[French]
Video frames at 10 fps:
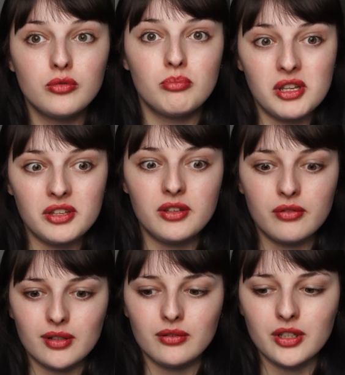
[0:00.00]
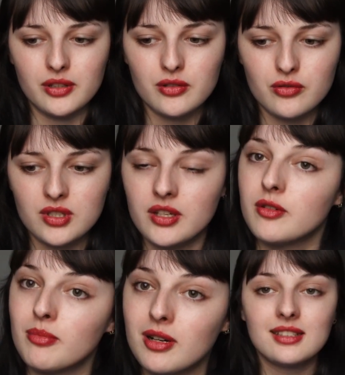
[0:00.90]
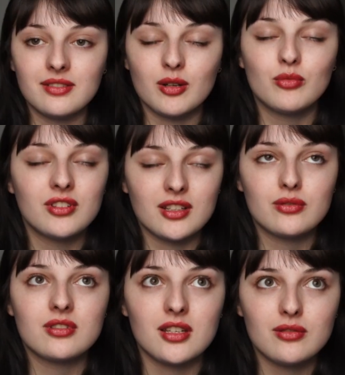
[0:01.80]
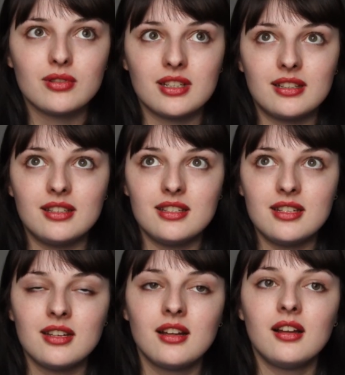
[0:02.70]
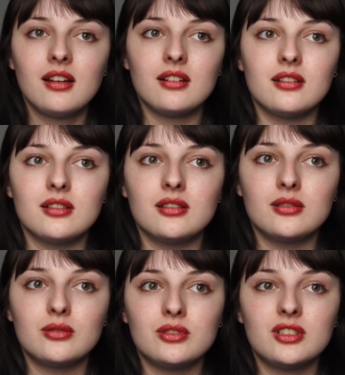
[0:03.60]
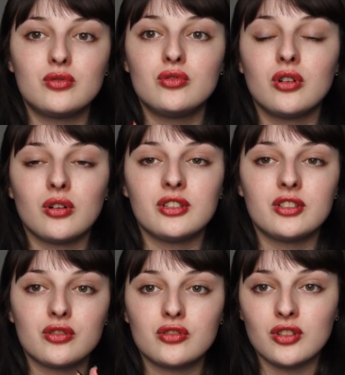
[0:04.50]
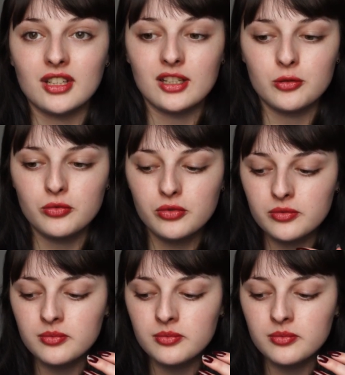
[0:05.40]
de pays différents d'ailleurs, je ne savais pas. C'est vraiment une association qui est dédiée euh, aux étudiants en échange en Erasmus.